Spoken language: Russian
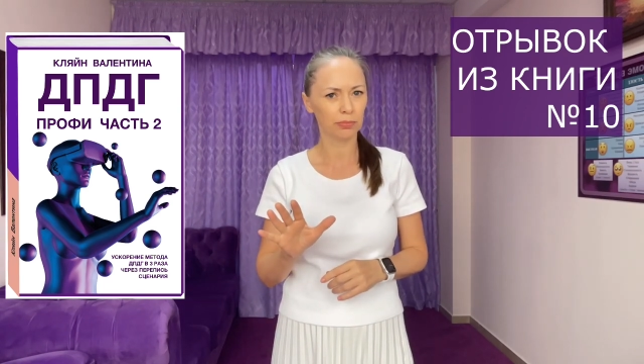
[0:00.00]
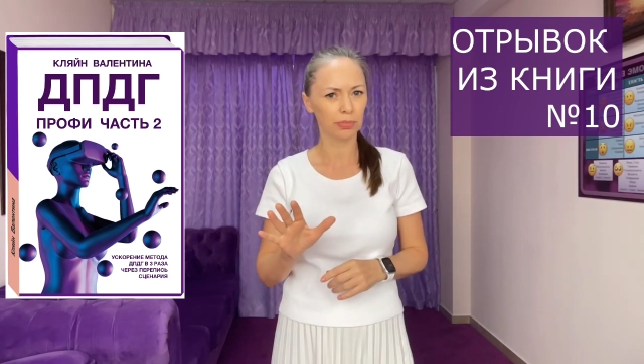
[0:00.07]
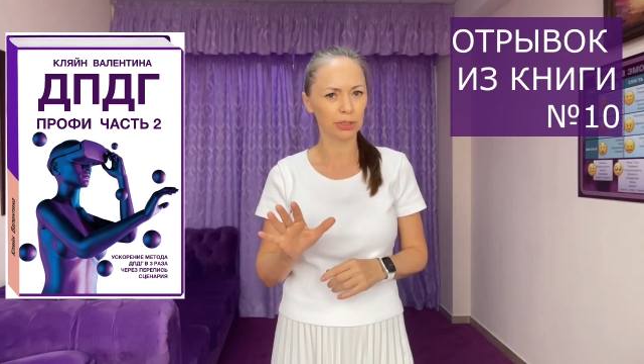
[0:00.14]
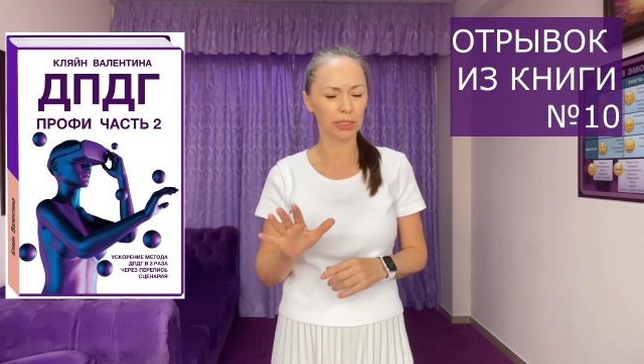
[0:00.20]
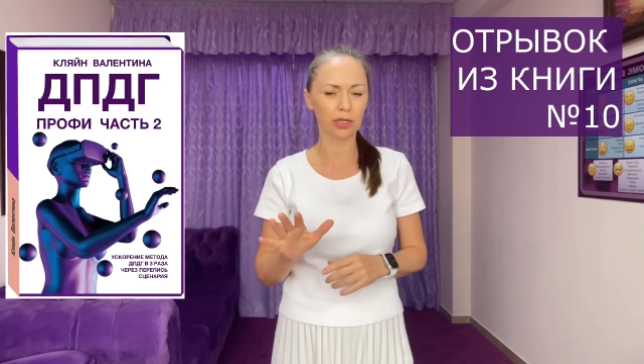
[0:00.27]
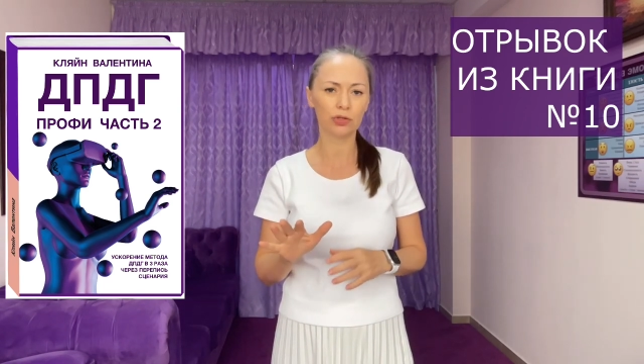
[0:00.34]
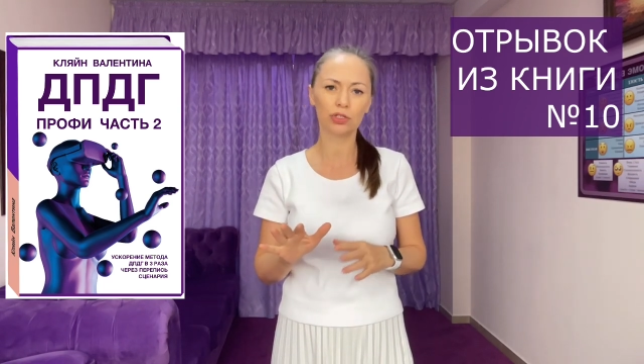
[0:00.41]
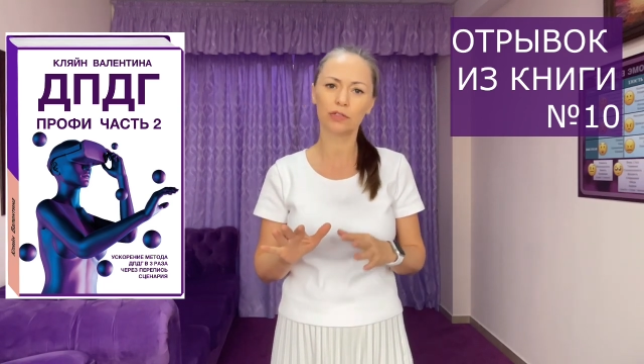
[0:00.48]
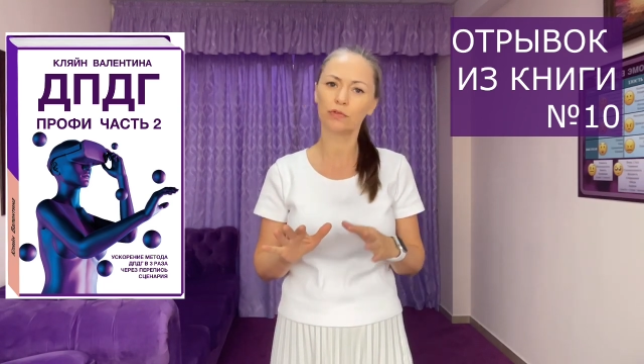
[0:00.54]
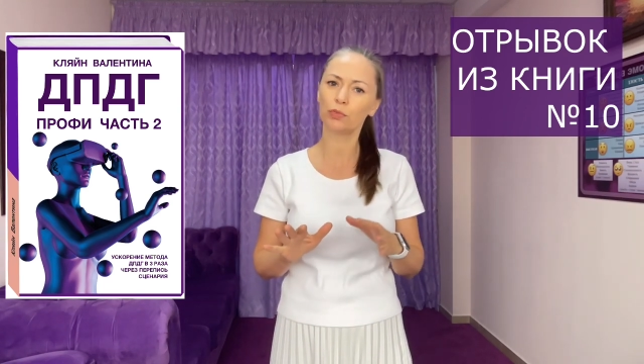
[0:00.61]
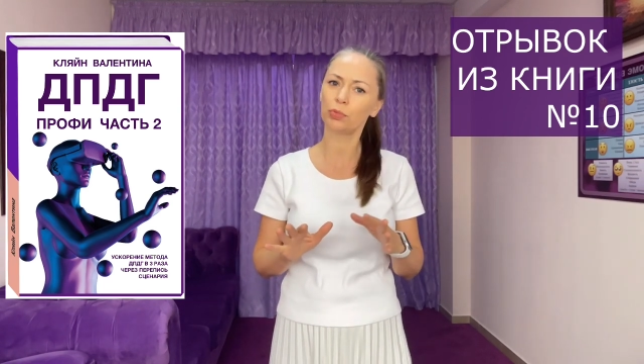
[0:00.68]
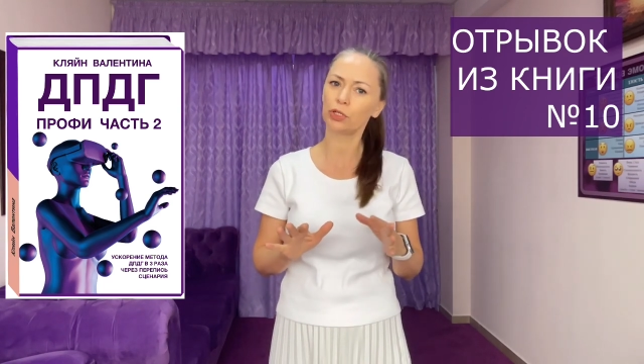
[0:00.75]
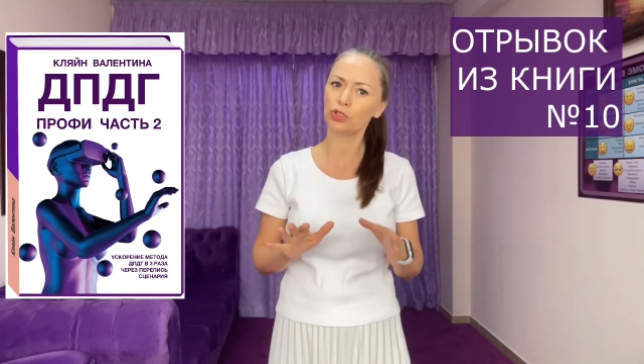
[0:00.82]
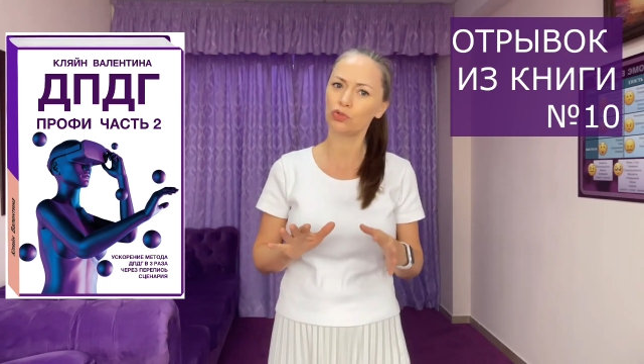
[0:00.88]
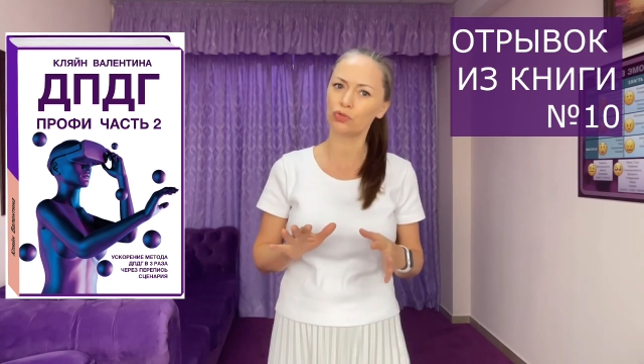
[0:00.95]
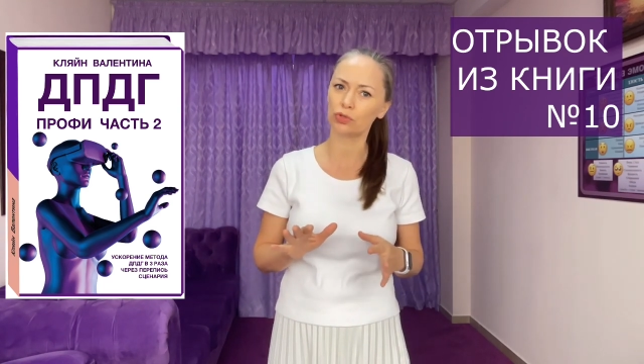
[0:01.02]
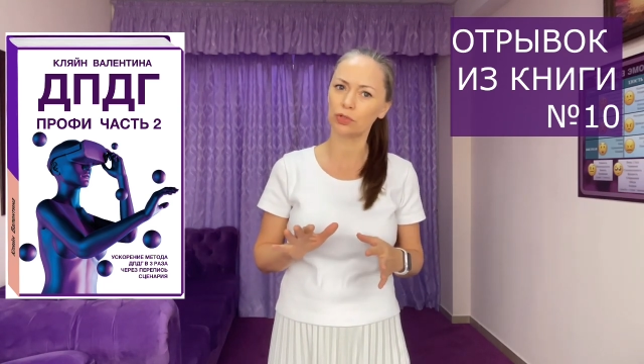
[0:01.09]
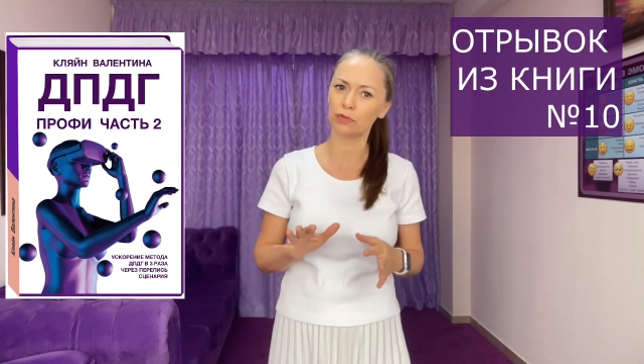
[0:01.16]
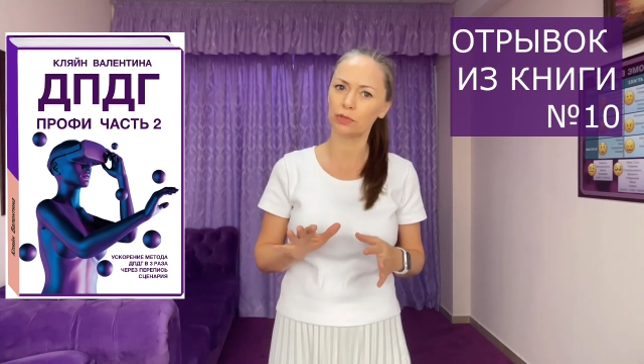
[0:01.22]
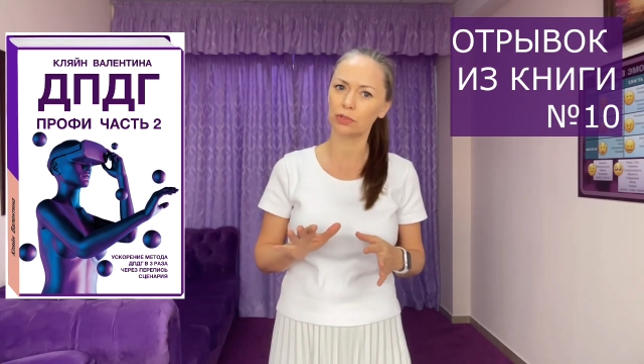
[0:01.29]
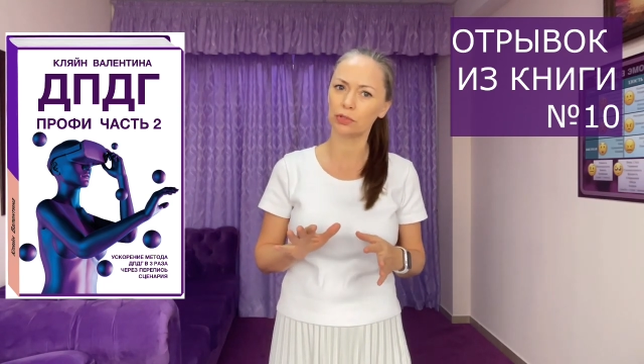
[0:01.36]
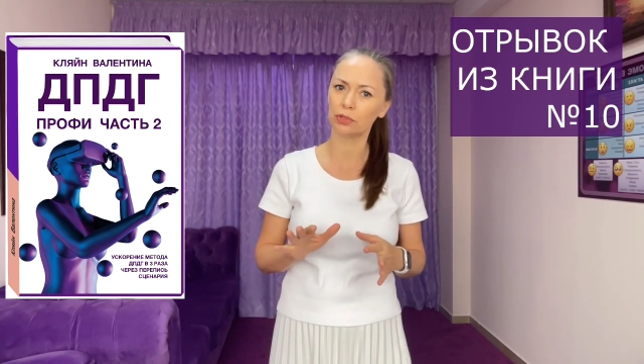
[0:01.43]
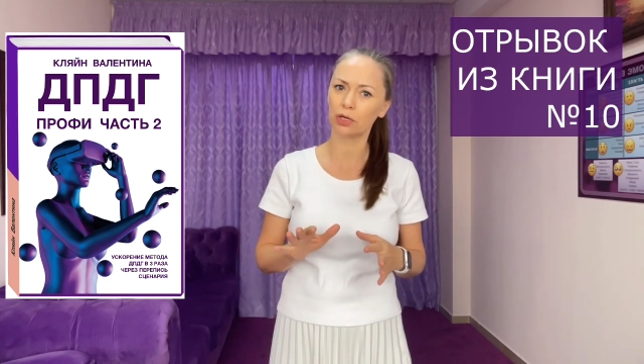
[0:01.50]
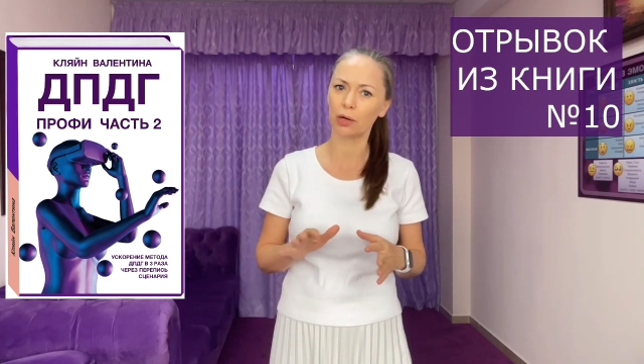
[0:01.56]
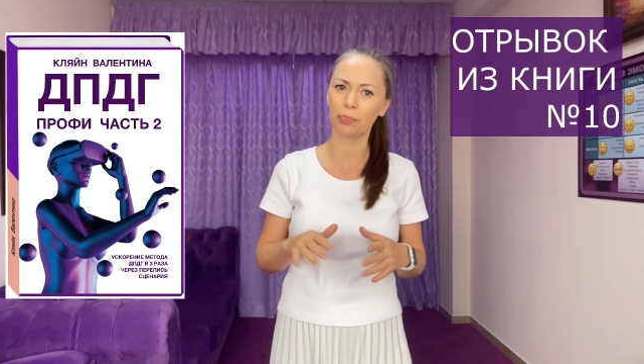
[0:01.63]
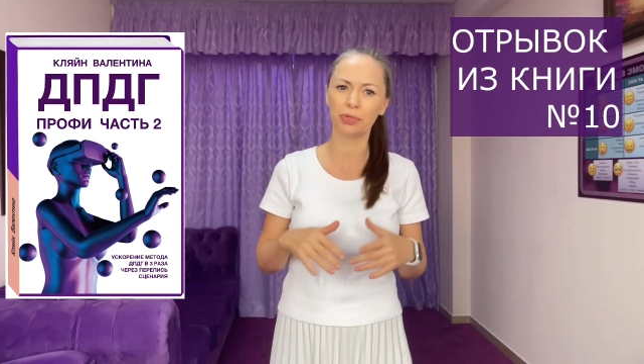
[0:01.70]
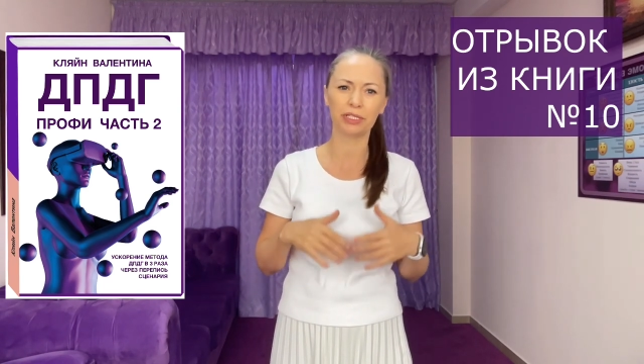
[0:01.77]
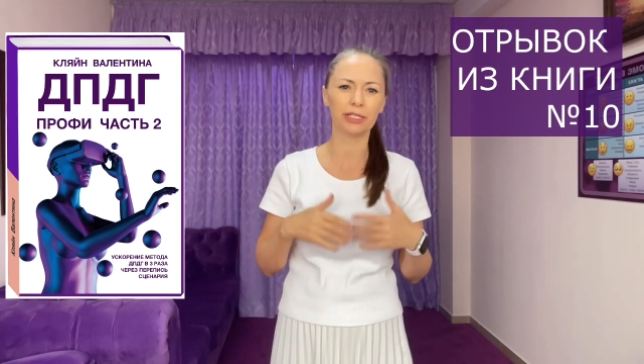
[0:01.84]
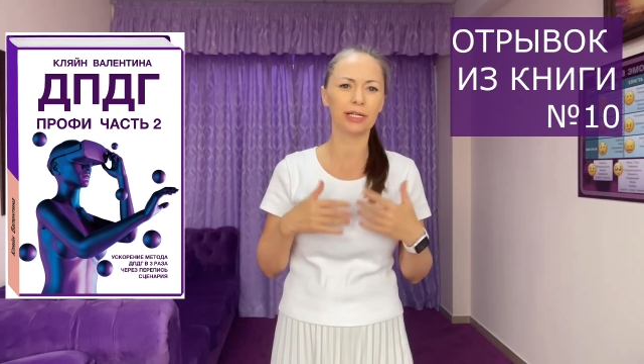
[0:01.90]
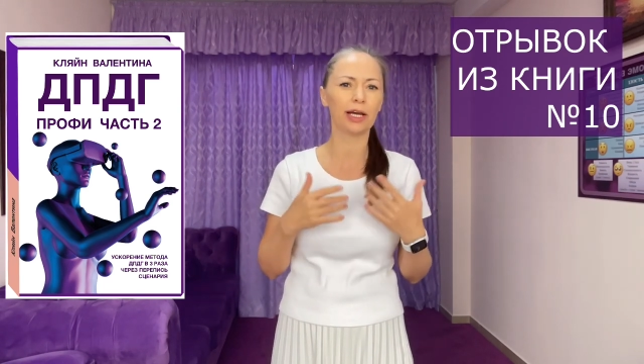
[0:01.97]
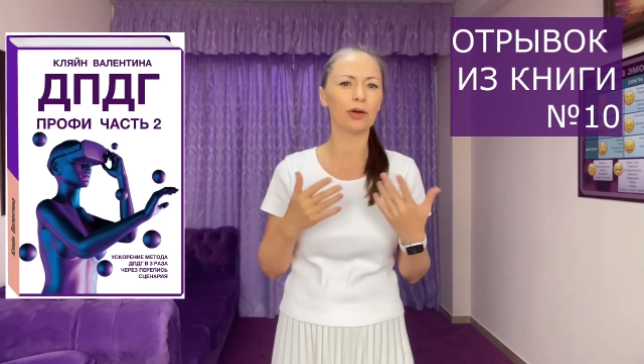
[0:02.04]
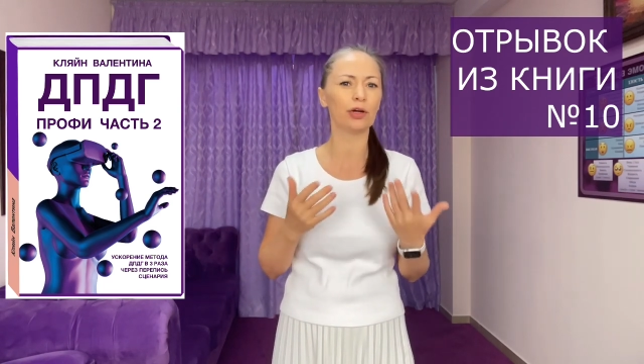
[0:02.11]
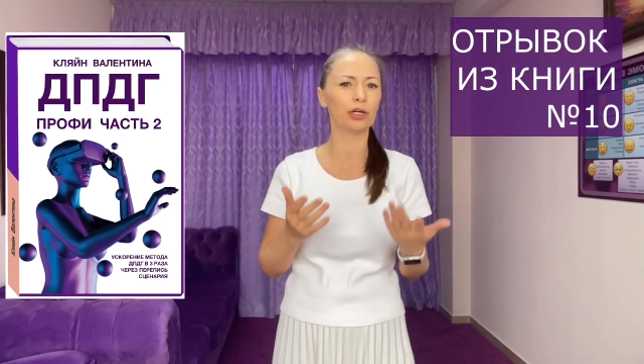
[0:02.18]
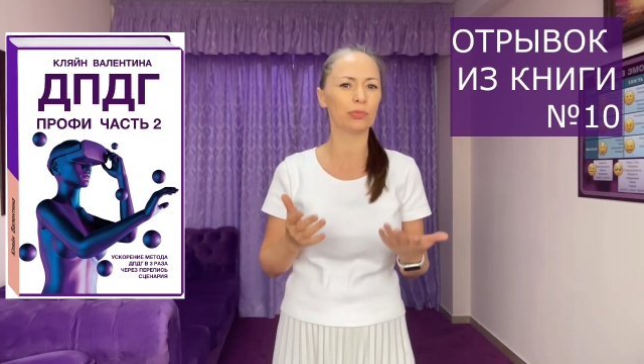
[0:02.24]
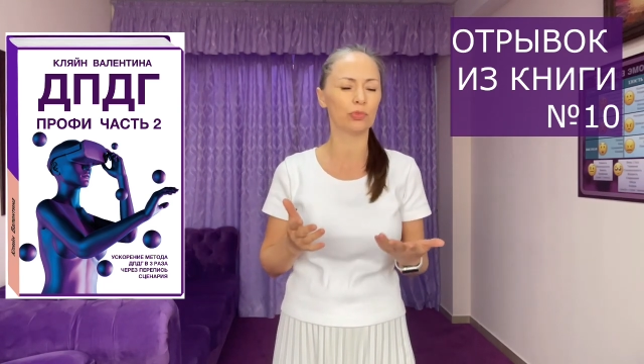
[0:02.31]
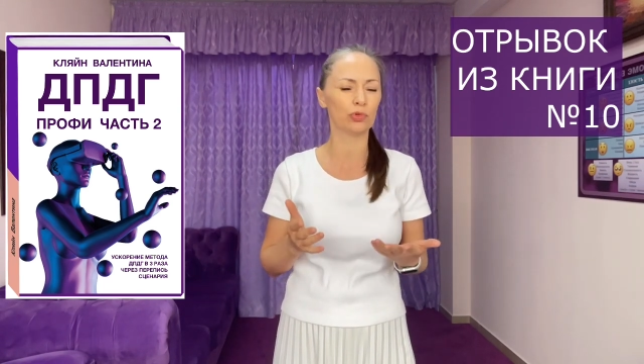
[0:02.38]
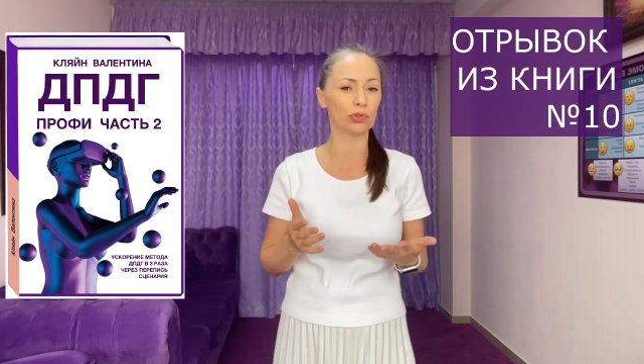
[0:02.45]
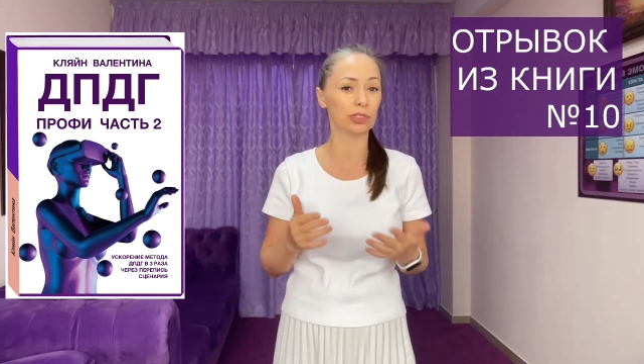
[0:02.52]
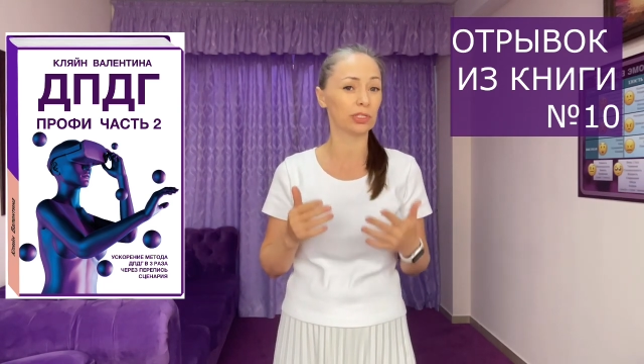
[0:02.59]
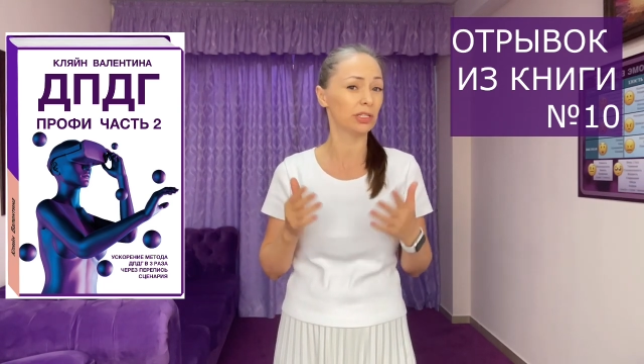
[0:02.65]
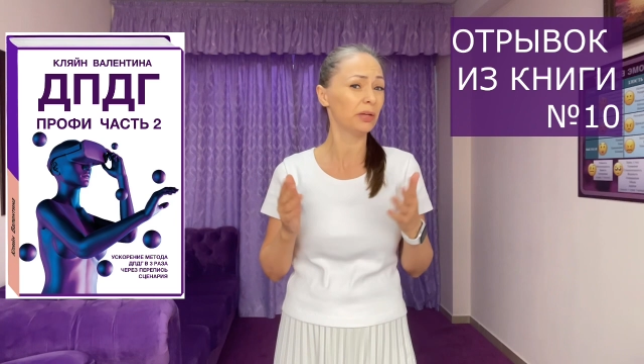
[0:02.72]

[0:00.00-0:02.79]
пытаюсь его прочувствовать, определяю эмоции.